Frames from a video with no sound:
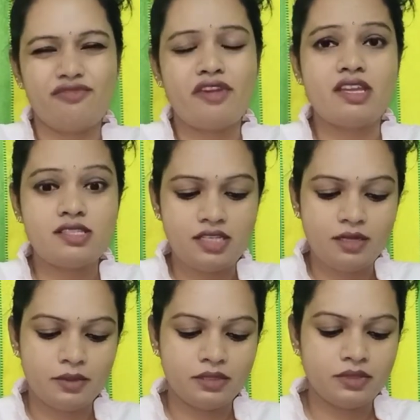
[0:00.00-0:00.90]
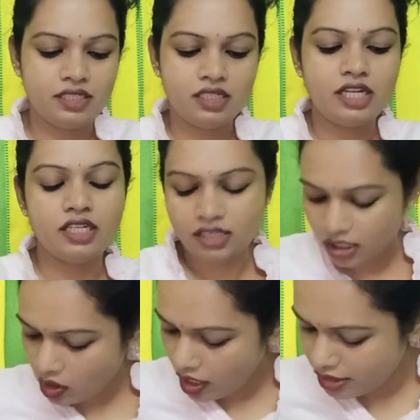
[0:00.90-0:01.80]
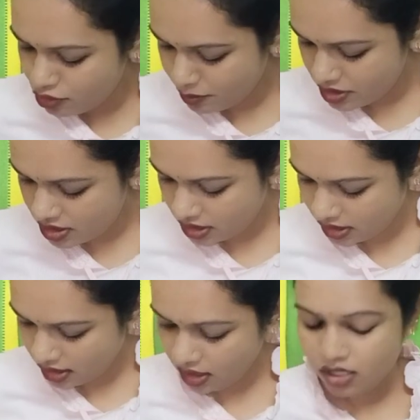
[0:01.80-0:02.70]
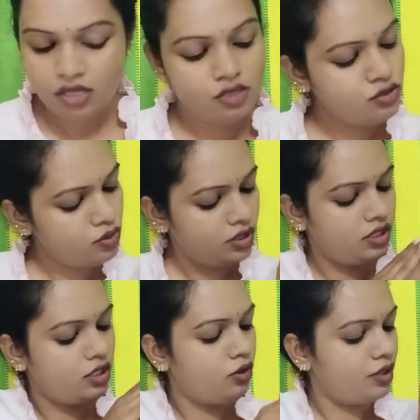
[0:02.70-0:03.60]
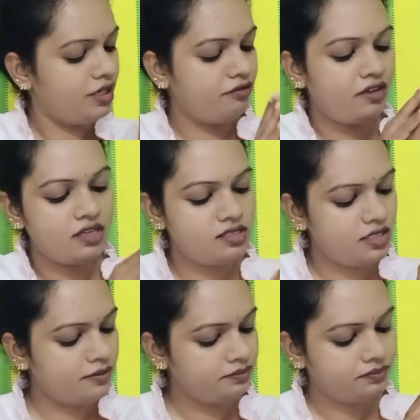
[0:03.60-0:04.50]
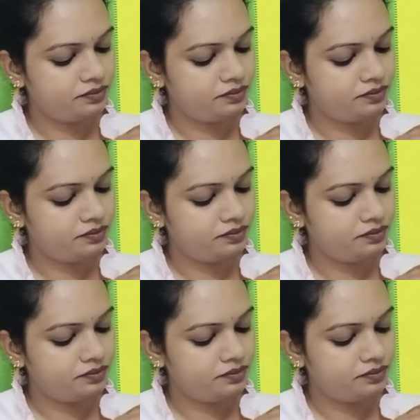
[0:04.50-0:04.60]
ఫేస్ సీరం అనమాట నేను ఇందాక ఆయిల్ చూపించాను కదా సో ఇది ఇంకొకటి ఫేస్ సీరం